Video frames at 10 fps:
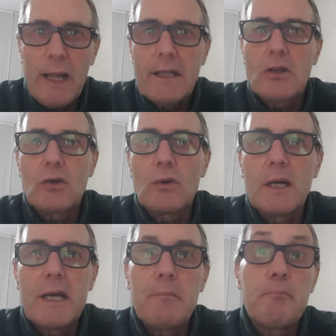
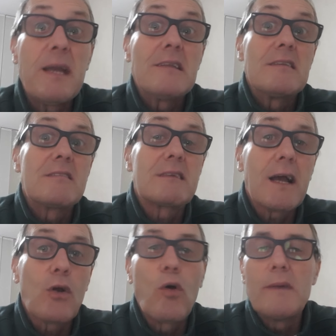letto e
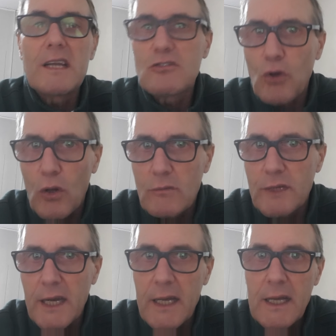pensa come
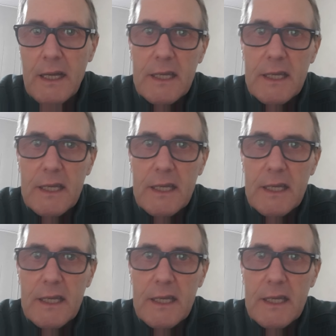risolvere